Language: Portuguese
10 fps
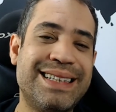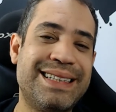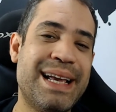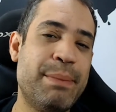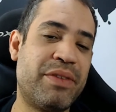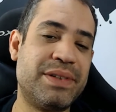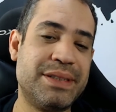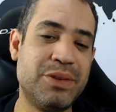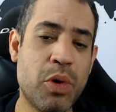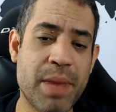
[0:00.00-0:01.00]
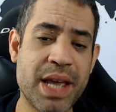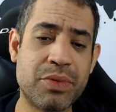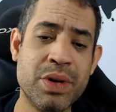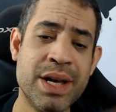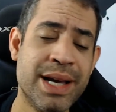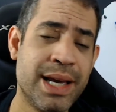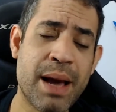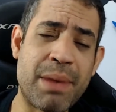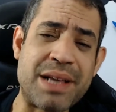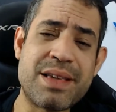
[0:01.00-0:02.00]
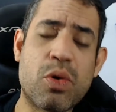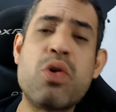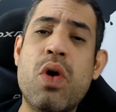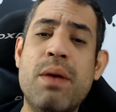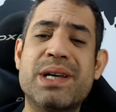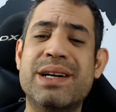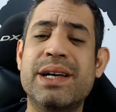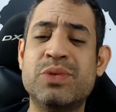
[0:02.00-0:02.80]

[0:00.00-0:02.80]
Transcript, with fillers: que tem para fazer no momento e a mais econômica.